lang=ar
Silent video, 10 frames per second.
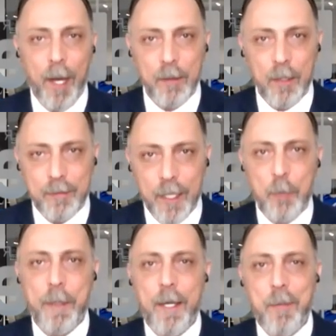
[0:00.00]
بعض
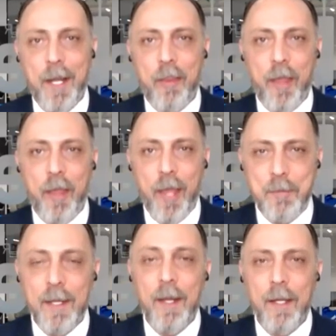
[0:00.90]
الطلب كملاذ
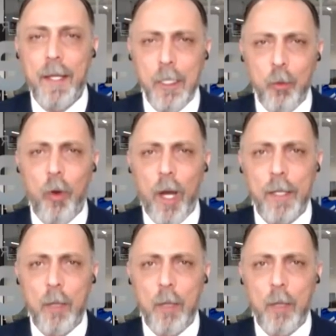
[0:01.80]
آمن لكنه